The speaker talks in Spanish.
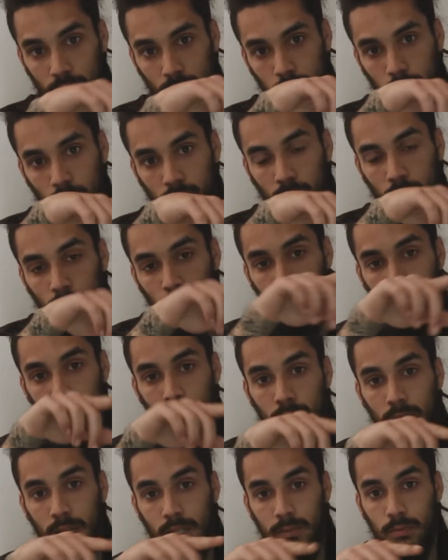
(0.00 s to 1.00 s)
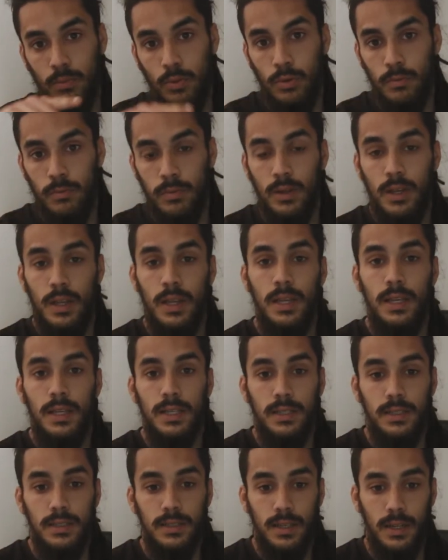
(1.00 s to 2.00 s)
nos pondrá una opción que es bull.
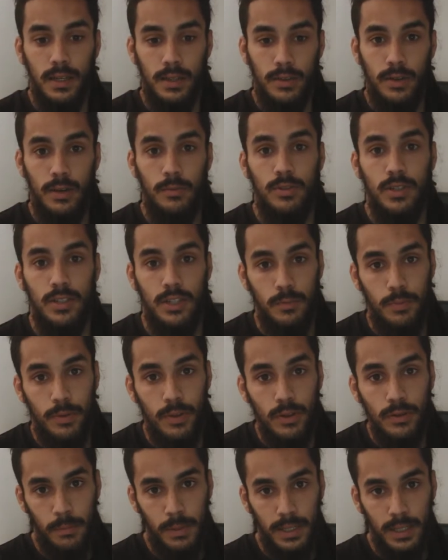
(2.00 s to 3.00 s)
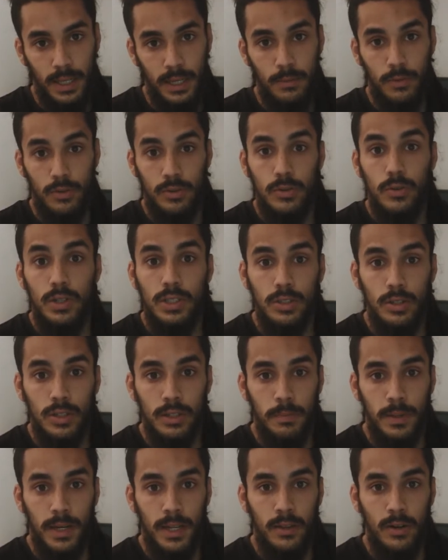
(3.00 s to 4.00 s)
Seleccionamos esa opción, apretaremos nuestro
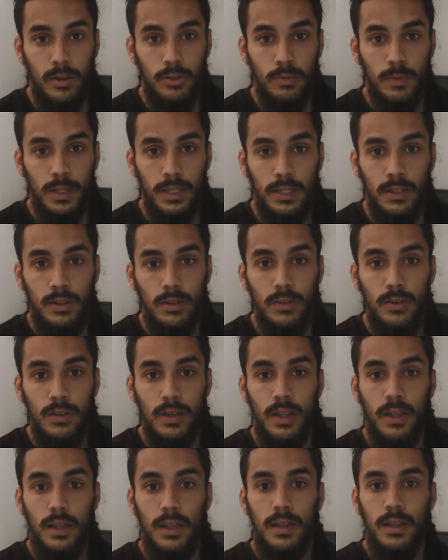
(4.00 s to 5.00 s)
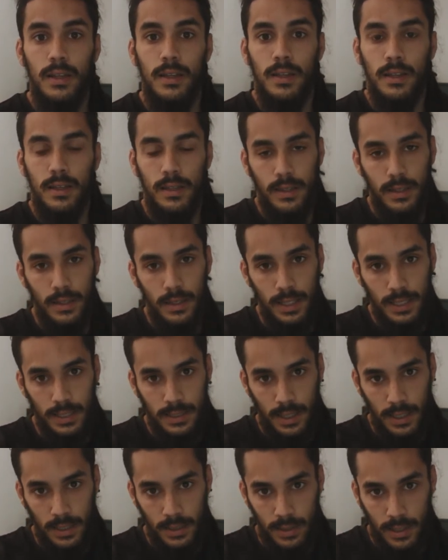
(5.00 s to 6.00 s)
disparador automático y
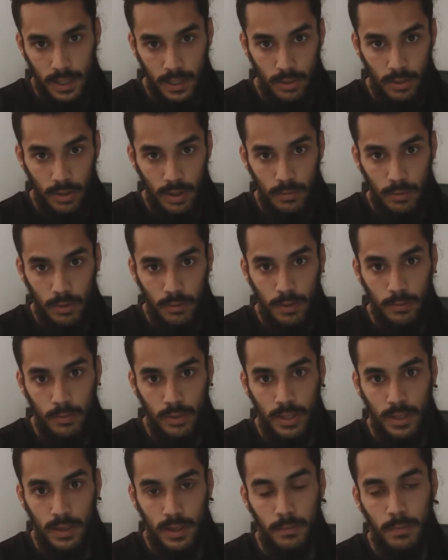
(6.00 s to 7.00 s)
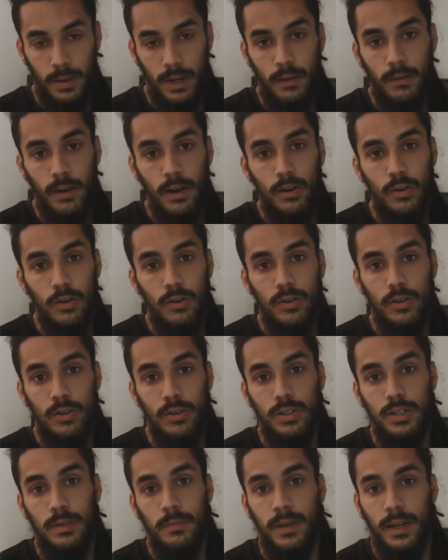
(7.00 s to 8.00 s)
hasta que no le volvamos a dar para abajo
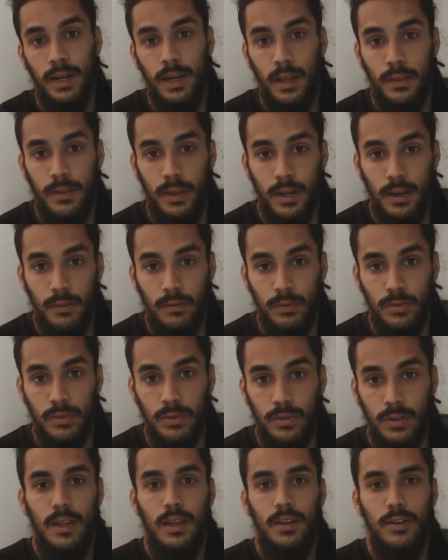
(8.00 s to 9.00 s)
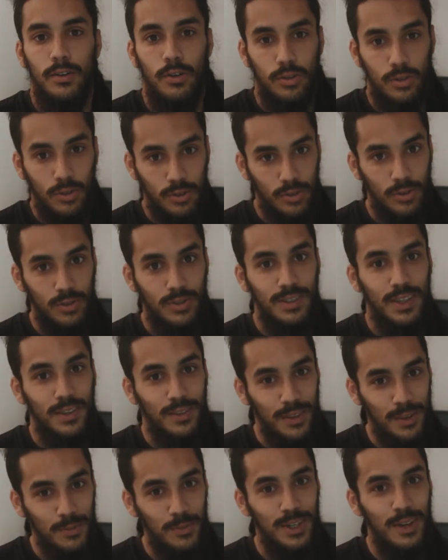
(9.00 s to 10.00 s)
no se parará a hacer la foto. Nosotros
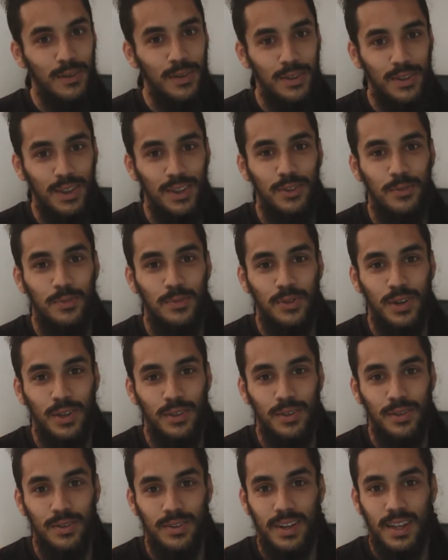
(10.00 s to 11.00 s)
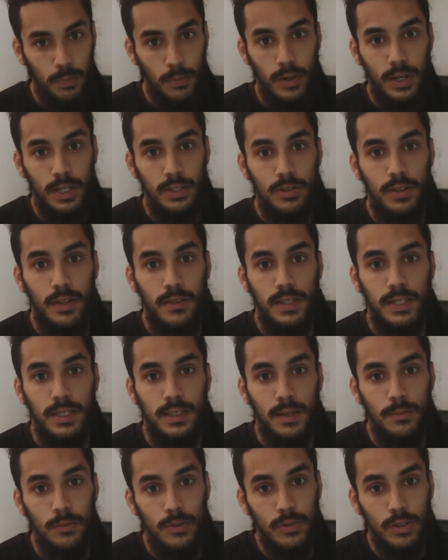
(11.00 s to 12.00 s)
decidimos la velocidad de obturación, por eso
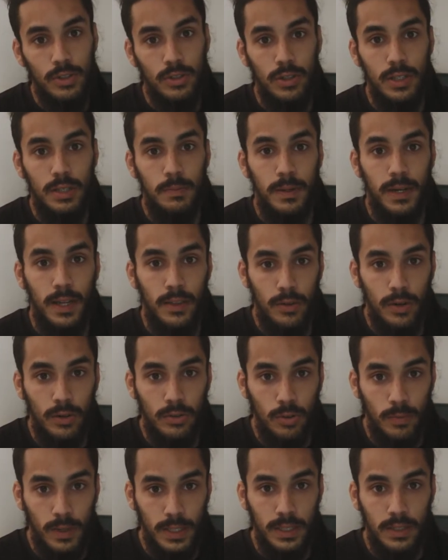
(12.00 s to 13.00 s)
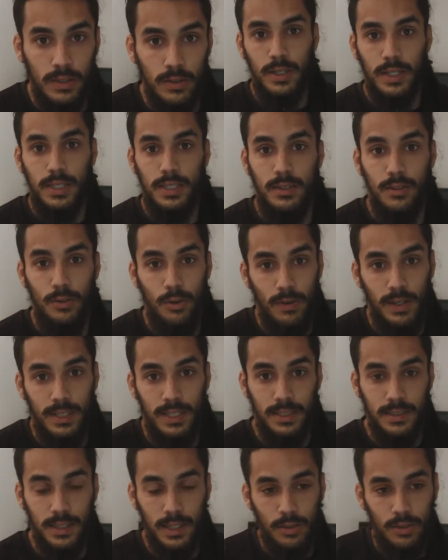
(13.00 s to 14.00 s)
necesitamos nuestro disparador automático, que no vas
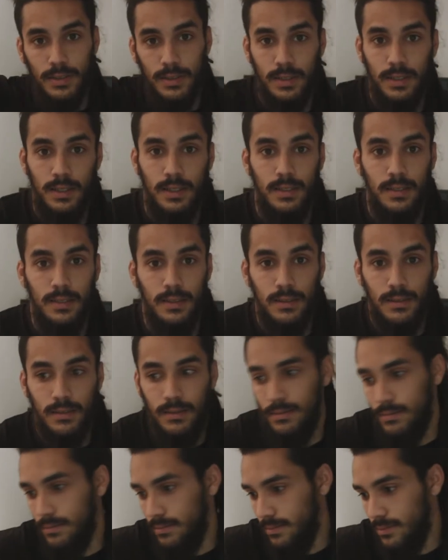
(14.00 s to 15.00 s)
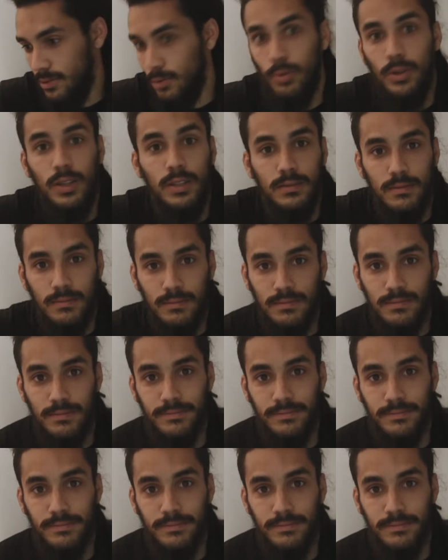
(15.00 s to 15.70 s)
a estar con... Se... no puedes,